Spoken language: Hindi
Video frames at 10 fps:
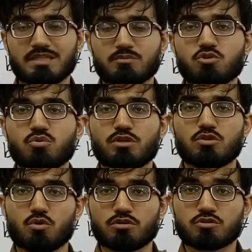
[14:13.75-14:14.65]
मतलब शुरू की
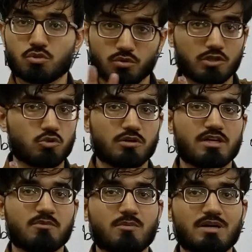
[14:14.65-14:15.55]
दो शुरू की दो
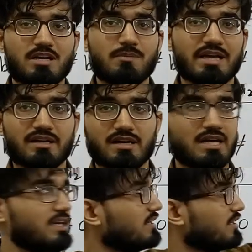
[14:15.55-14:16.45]
टर्म को मल्टीप्लाई करना
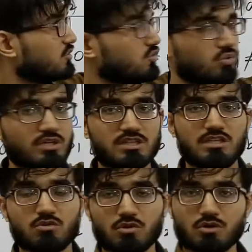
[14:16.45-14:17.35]
है शुरू की
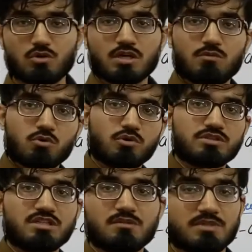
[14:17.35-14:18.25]
तीन को करोगे वो
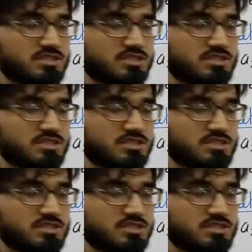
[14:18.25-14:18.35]
कोइंसिडेंट